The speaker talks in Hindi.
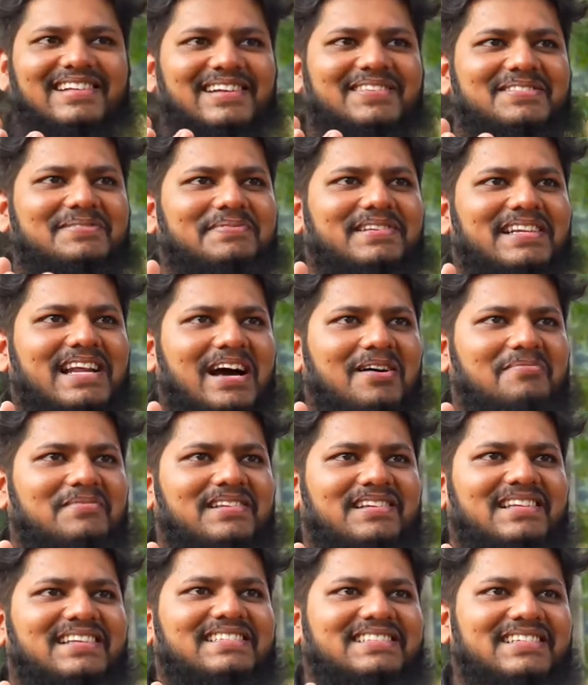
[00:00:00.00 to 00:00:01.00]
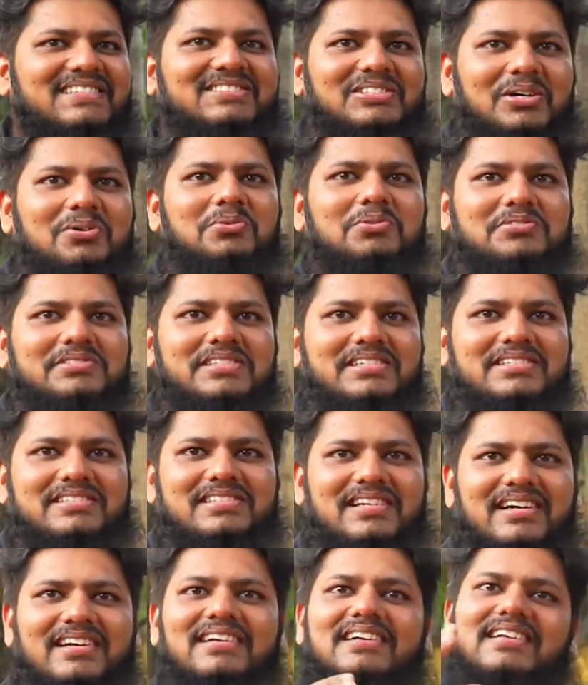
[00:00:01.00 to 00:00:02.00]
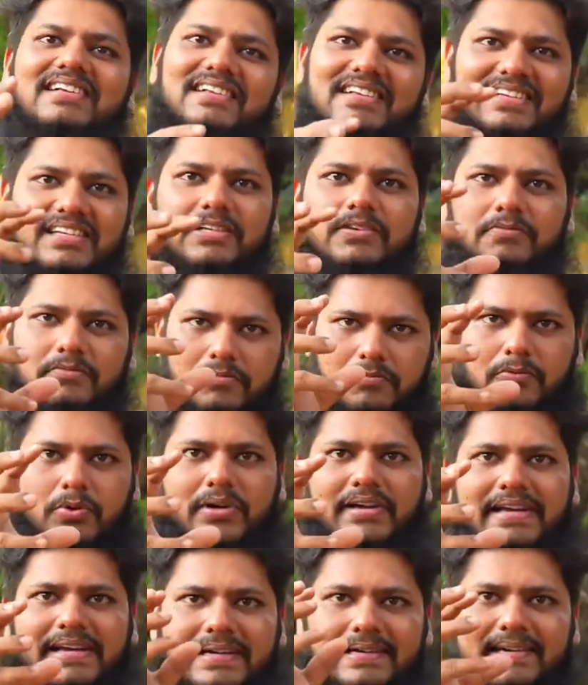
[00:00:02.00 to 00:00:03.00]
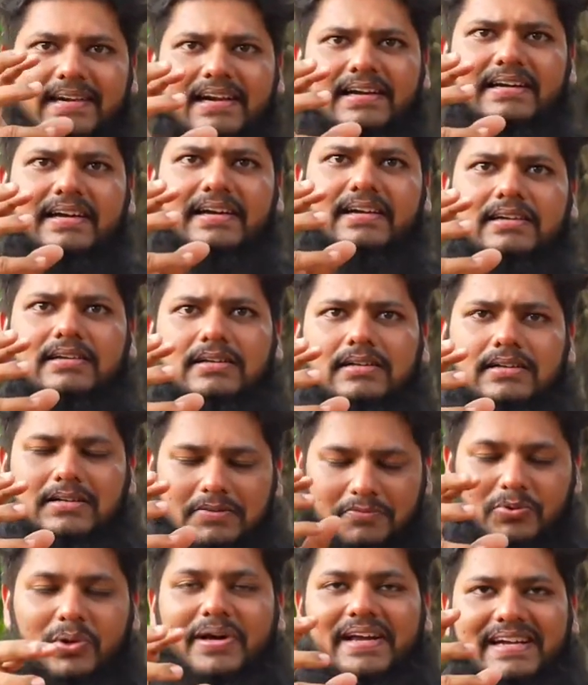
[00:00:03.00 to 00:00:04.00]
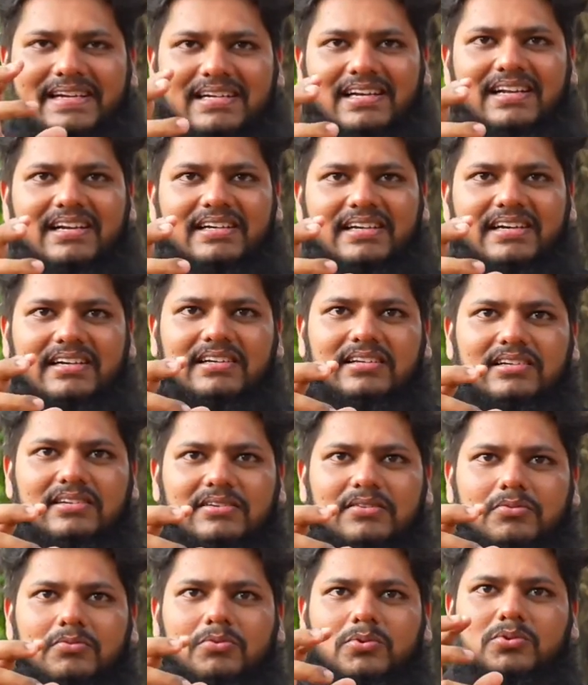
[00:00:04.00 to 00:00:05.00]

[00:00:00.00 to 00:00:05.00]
मैं नाम नहीं हाँ, ले नहीं, सकता नहीं, उस चीज का लेकिन वो एक ड्रग so है वो एक ड्रग है okay.